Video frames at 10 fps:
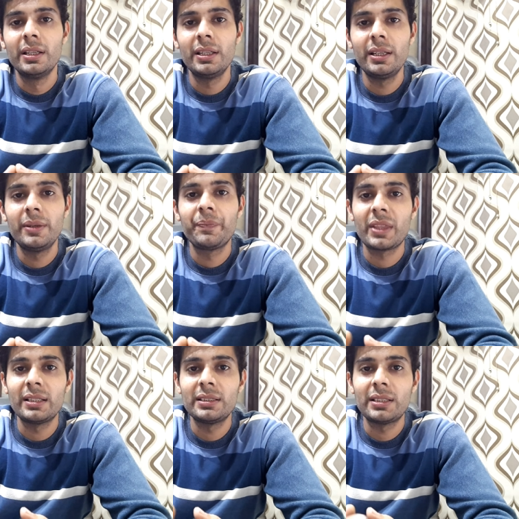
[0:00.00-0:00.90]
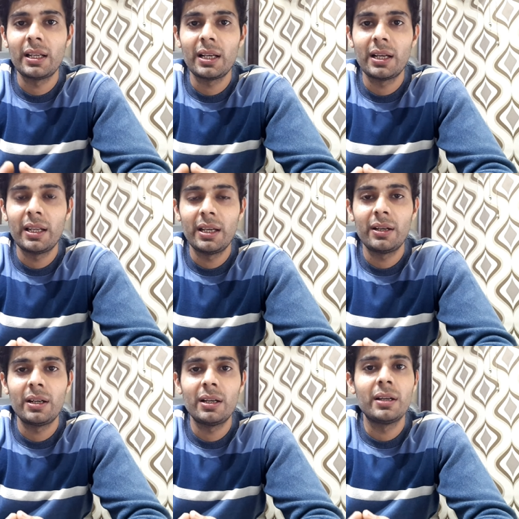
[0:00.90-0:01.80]
भी किसी तरह का
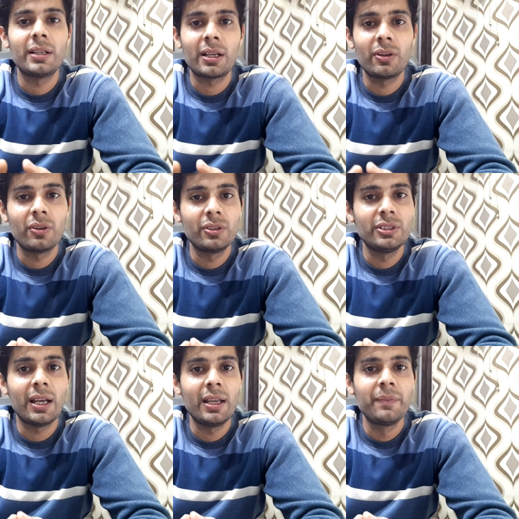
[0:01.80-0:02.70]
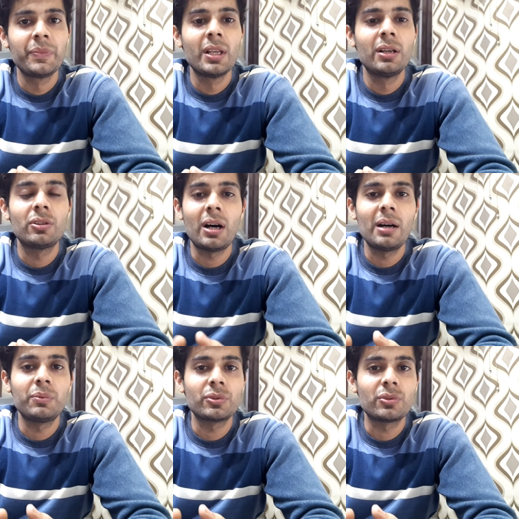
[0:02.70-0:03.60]
नया टेक्नोलॉजी आए तो
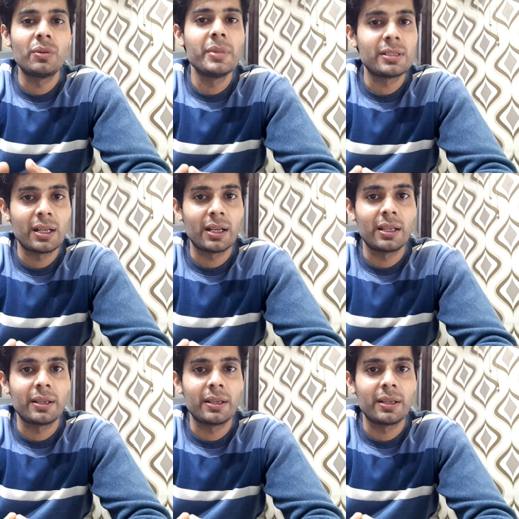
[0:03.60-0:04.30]
आप उसको मिस ना